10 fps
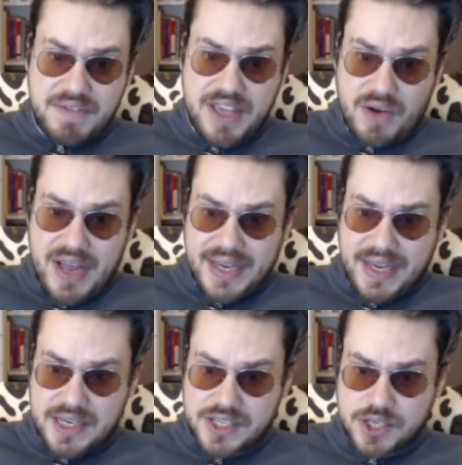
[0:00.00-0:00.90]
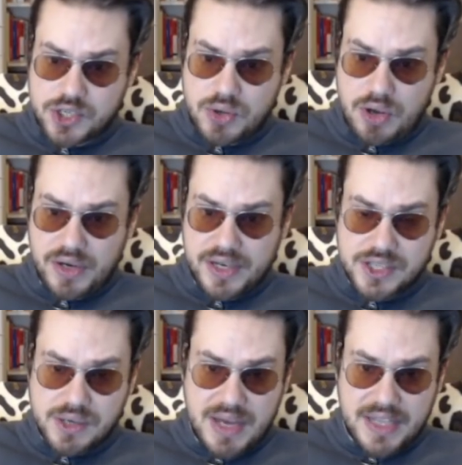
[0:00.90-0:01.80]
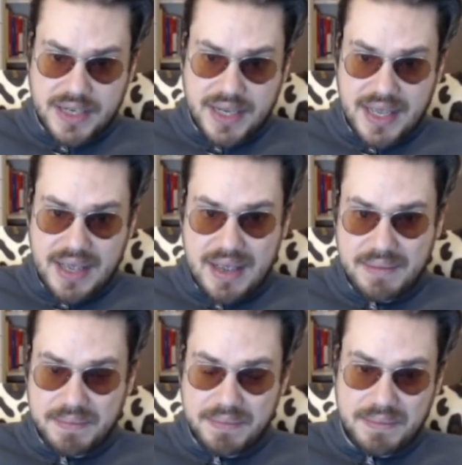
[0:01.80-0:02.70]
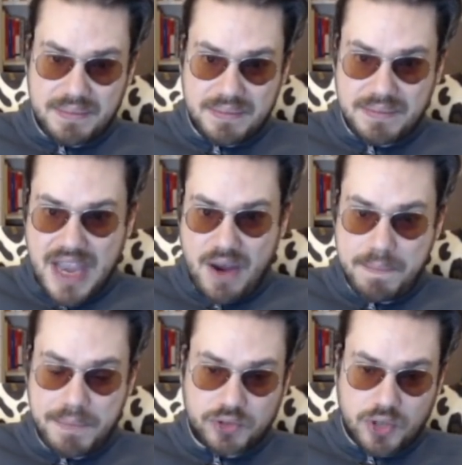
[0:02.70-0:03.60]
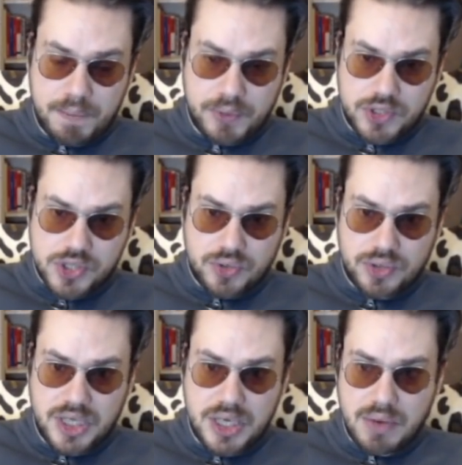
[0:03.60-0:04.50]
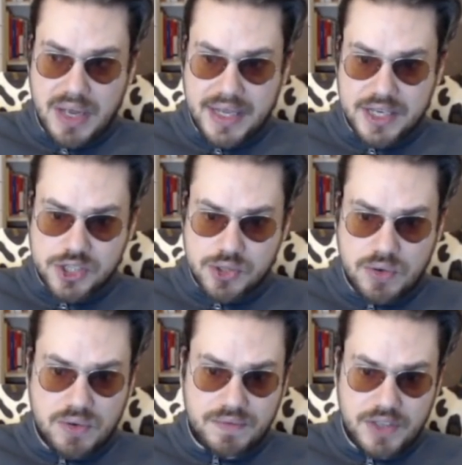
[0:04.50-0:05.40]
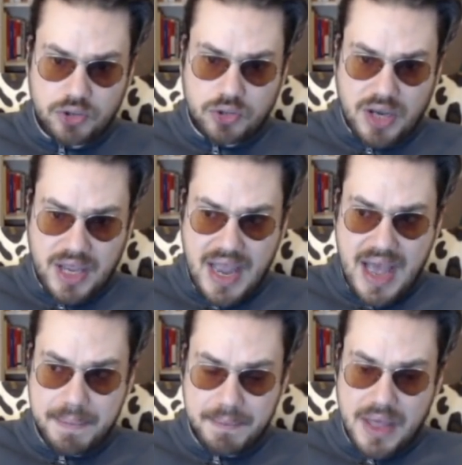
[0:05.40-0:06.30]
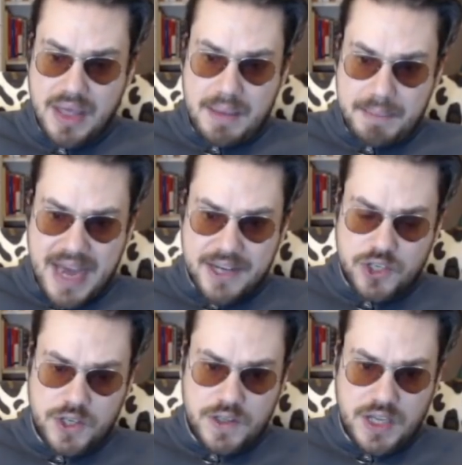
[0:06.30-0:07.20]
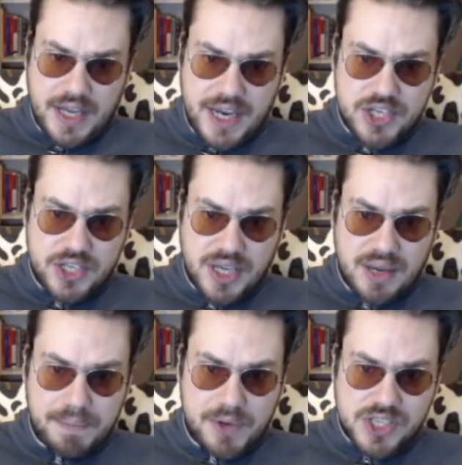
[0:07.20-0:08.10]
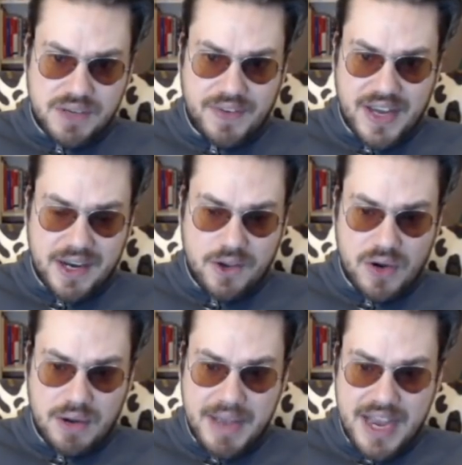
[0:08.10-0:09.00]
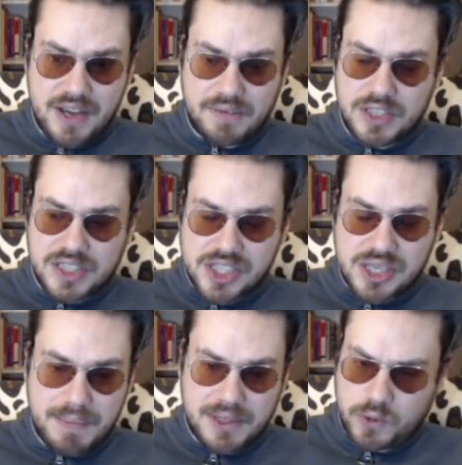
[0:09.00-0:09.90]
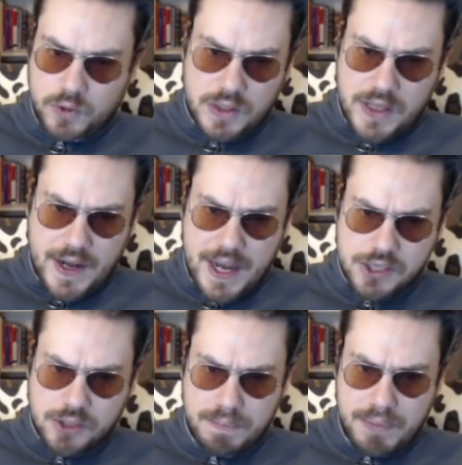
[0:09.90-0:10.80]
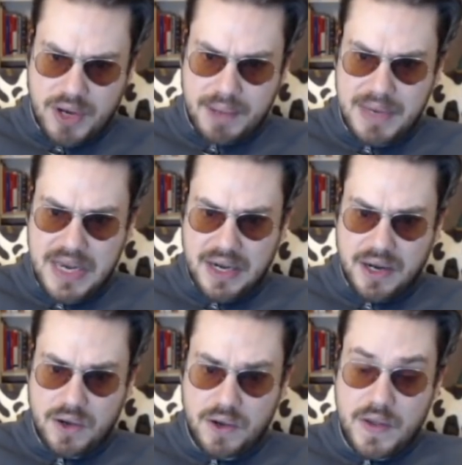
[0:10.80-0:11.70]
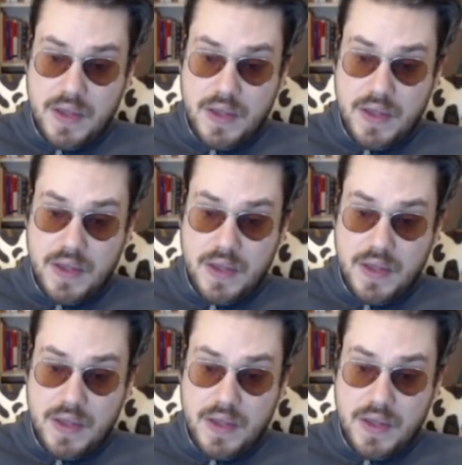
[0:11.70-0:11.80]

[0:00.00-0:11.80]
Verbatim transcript: vero anche che il Sassuolo è una squadra che mh, mm, è un po' troppo discontinua e che sono convinto che ha margini di crescita che possa fare ancora meglio. A volte queste battute d'arresto un po' che minano.